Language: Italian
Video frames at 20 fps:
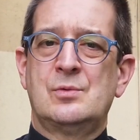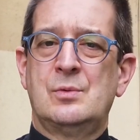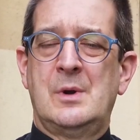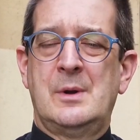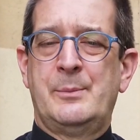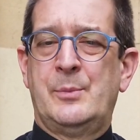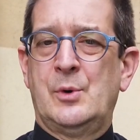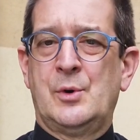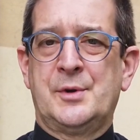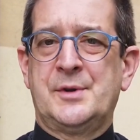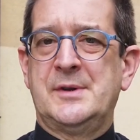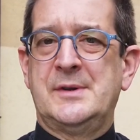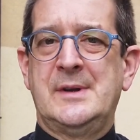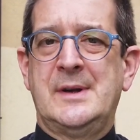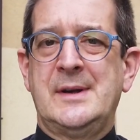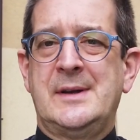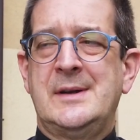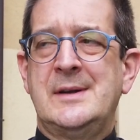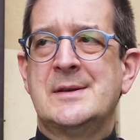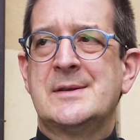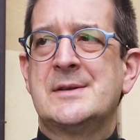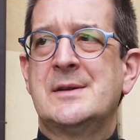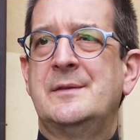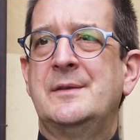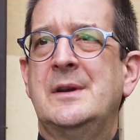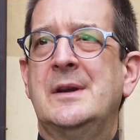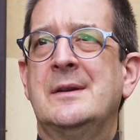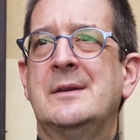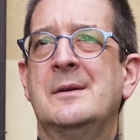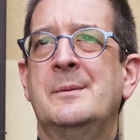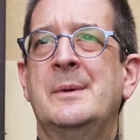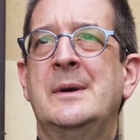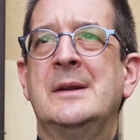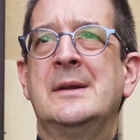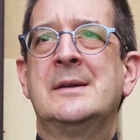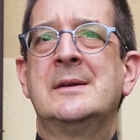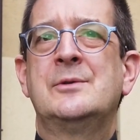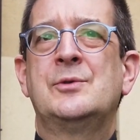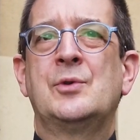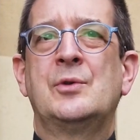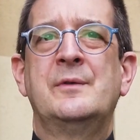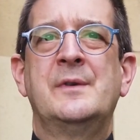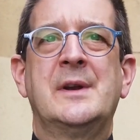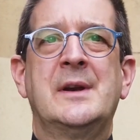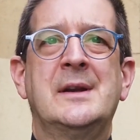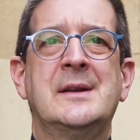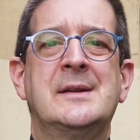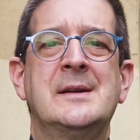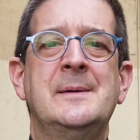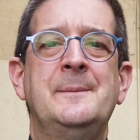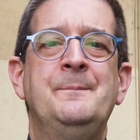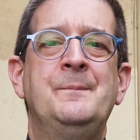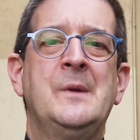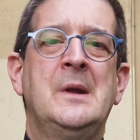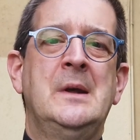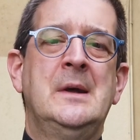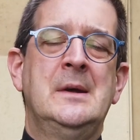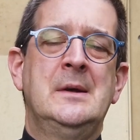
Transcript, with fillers: sulle porte delle chiese evidentemente, troverete